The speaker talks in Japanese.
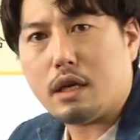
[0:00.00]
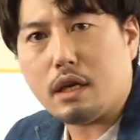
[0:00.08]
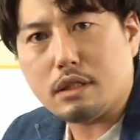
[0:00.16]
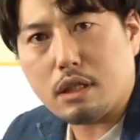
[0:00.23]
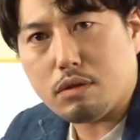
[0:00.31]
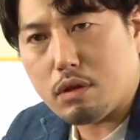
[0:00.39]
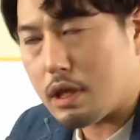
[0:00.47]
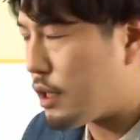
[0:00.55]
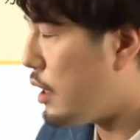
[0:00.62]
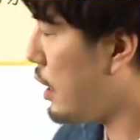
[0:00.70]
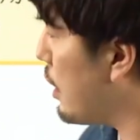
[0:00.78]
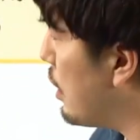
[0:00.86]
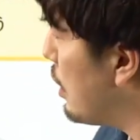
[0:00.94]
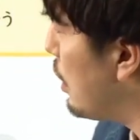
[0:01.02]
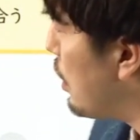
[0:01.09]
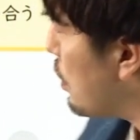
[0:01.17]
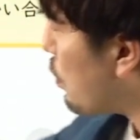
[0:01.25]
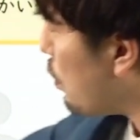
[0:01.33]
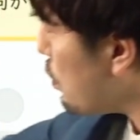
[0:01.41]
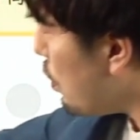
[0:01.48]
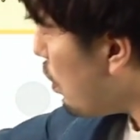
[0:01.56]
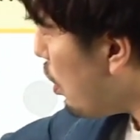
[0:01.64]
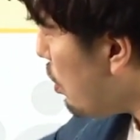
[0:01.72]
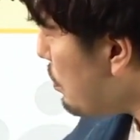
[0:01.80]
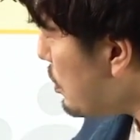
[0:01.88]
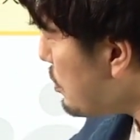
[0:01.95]
ガチャッとやったね。こ
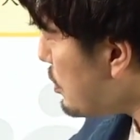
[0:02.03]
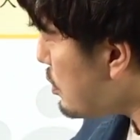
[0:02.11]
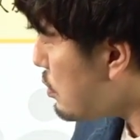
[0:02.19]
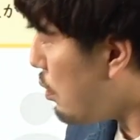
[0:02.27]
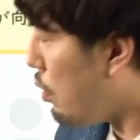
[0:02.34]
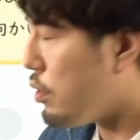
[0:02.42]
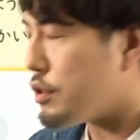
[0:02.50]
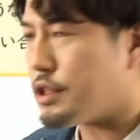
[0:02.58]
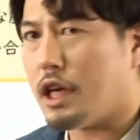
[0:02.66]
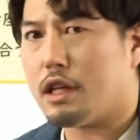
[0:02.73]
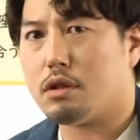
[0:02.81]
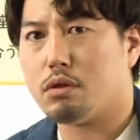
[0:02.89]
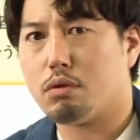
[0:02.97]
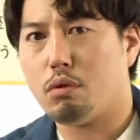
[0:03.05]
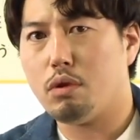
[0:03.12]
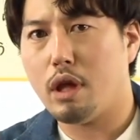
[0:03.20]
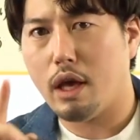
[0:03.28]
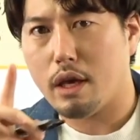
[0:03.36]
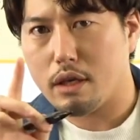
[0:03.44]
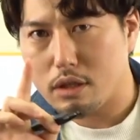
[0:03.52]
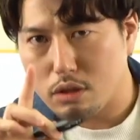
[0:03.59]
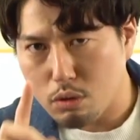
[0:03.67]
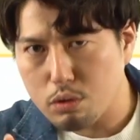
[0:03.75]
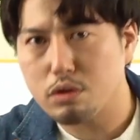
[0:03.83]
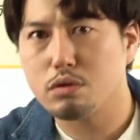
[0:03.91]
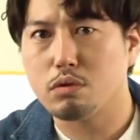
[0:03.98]
の部分をセットで
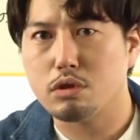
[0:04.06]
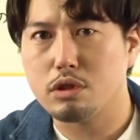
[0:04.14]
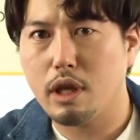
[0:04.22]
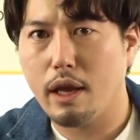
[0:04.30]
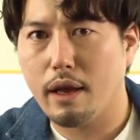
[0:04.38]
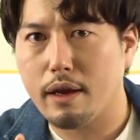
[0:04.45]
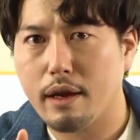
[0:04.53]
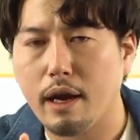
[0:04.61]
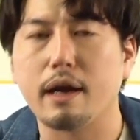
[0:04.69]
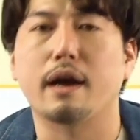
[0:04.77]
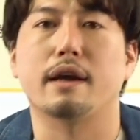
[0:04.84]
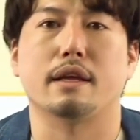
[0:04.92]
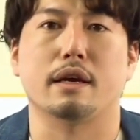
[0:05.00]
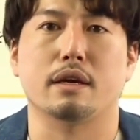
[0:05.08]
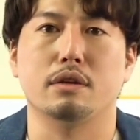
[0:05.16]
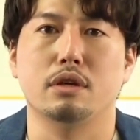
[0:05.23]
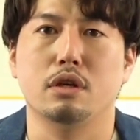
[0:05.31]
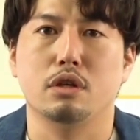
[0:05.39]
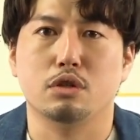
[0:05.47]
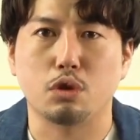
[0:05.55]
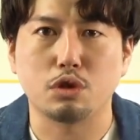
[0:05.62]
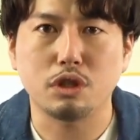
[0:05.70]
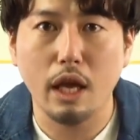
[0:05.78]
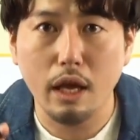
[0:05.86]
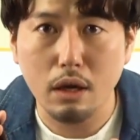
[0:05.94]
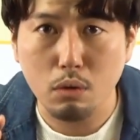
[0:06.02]
一つとして考えてあげる。そし
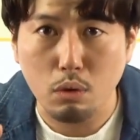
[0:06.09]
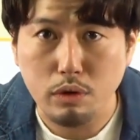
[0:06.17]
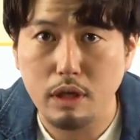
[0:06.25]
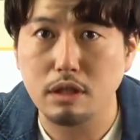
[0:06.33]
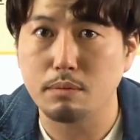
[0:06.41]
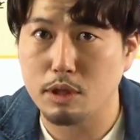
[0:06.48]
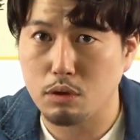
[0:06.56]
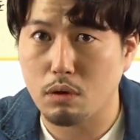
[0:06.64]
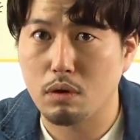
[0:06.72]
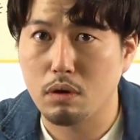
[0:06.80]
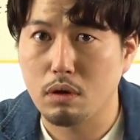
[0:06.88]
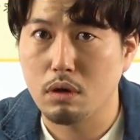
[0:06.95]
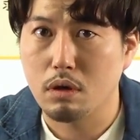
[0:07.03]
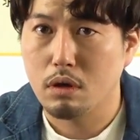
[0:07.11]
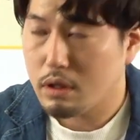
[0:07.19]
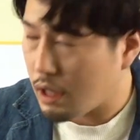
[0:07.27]
て固定しましょう。